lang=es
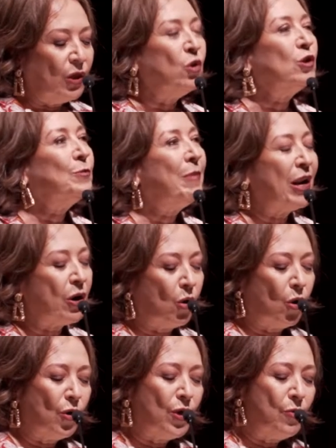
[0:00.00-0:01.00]
Nos
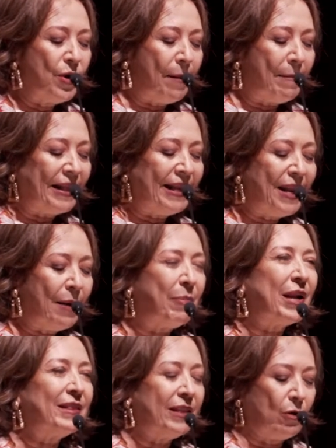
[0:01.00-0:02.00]
marcó de una manera
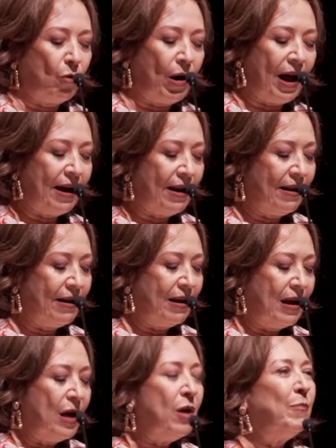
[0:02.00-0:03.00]
particular
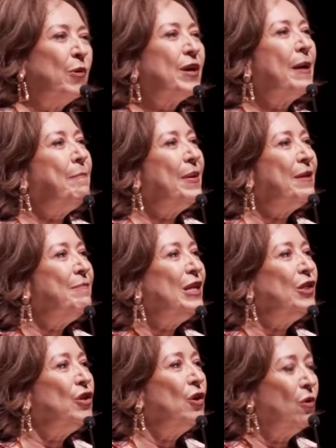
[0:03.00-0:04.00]
porque
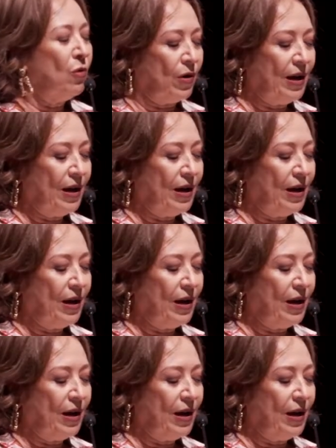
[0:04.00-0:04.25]
permitió